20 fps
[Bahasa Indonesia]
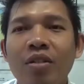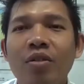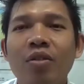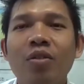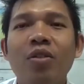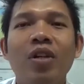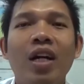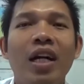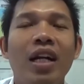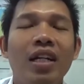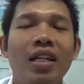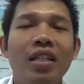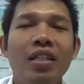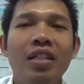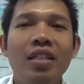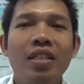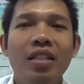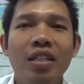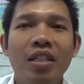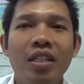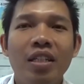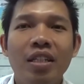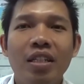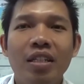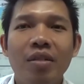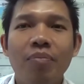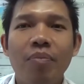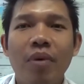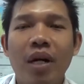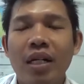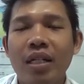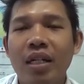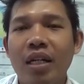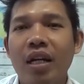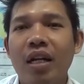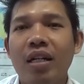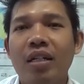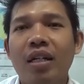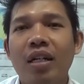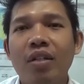Untuk hari ini
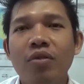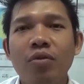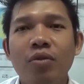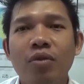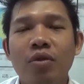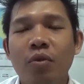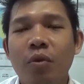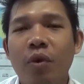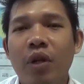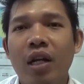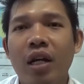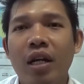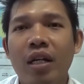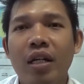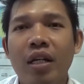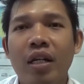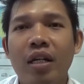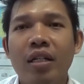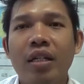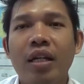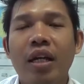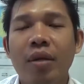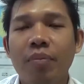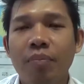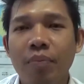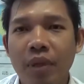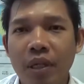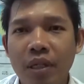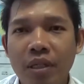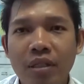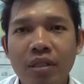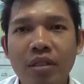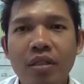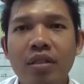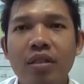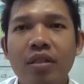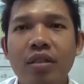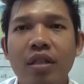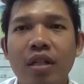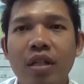diperkirakan untuk wilayah Kepri
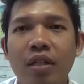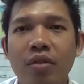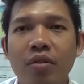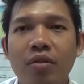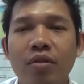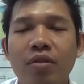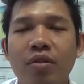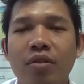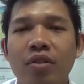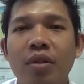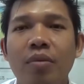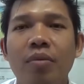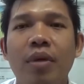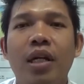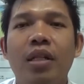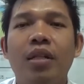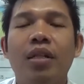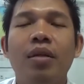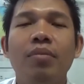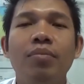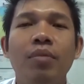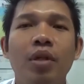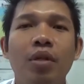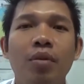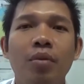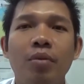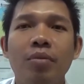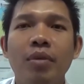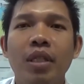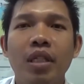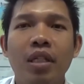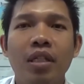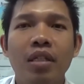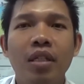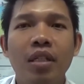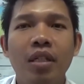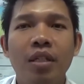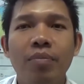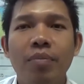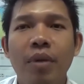dan khususnya Batam pada umumnya
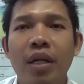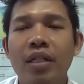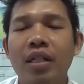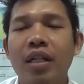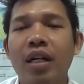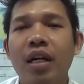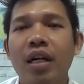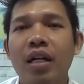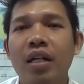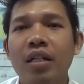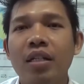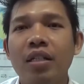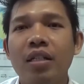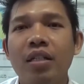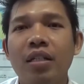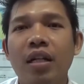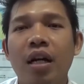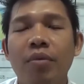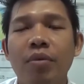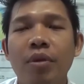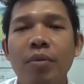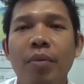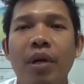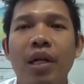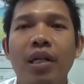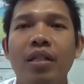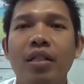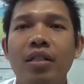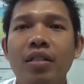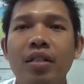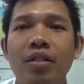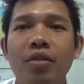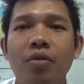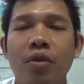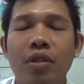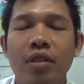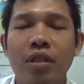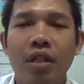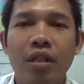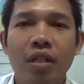nanti di pagi hari kami prediksi
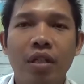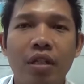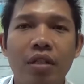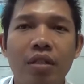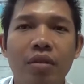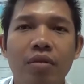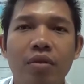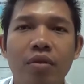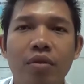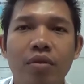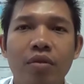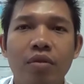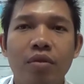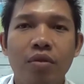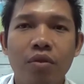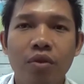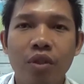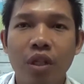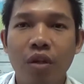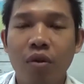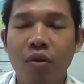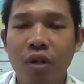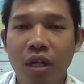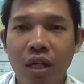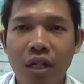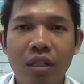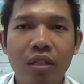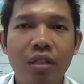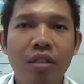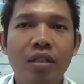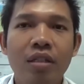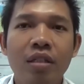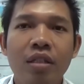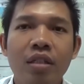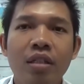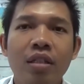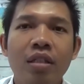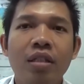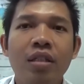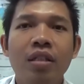cuacanya akan hujan lokal
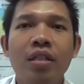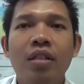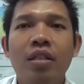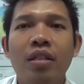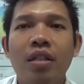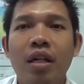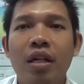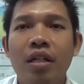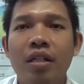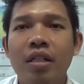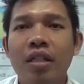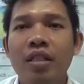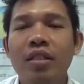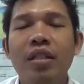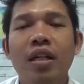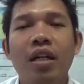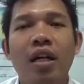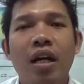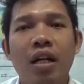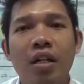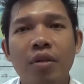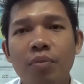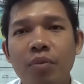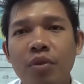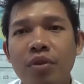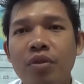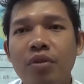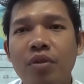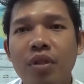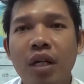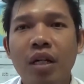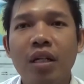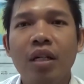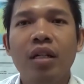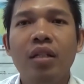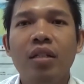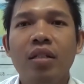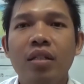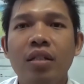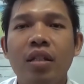dan di siang hari pun juga
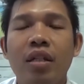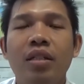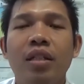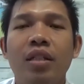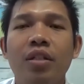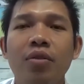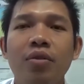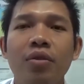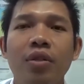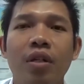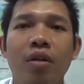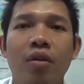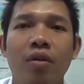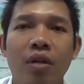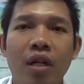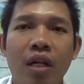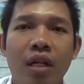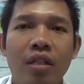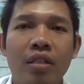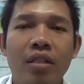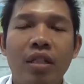akan terjadi hujan lokal.